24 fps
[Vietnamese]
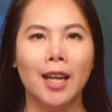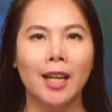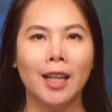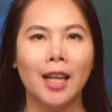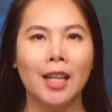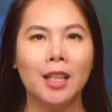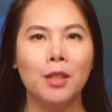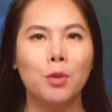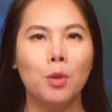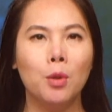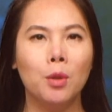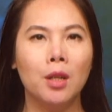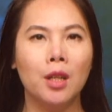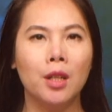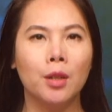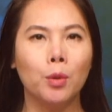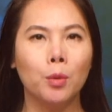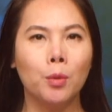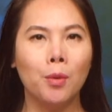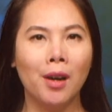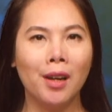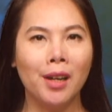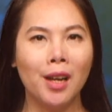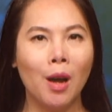khách du
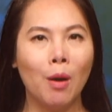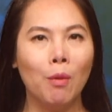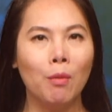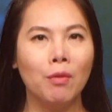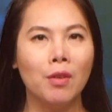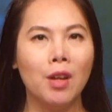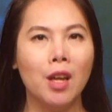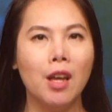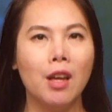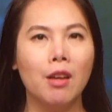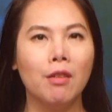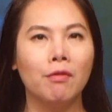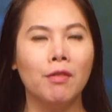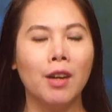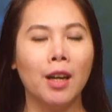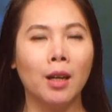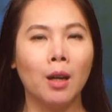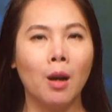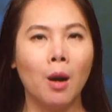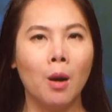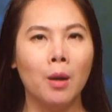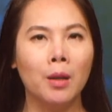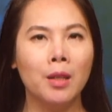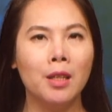lịch quá đông và
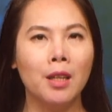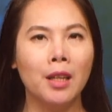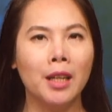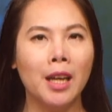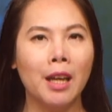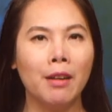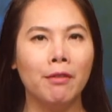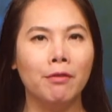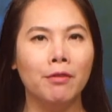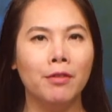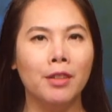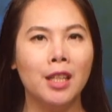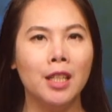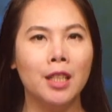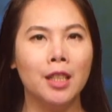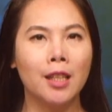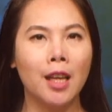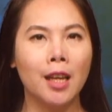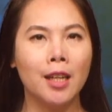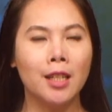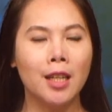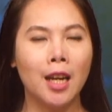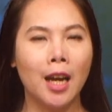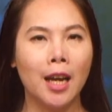có những hành vi
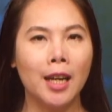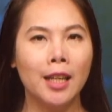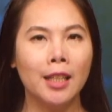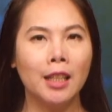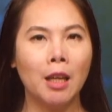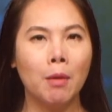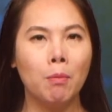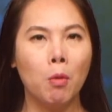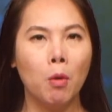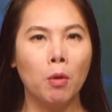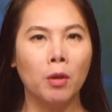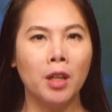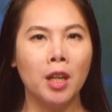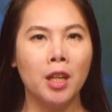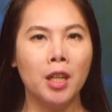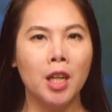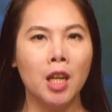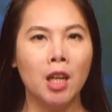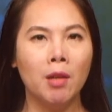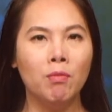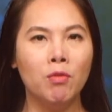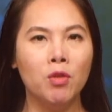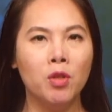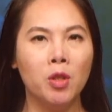sai trái tại một địa
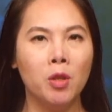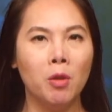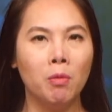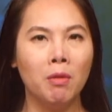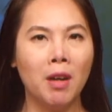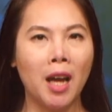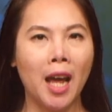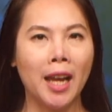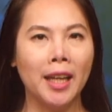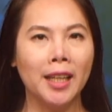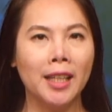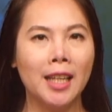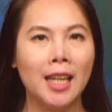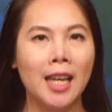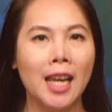điểm chụp ảnh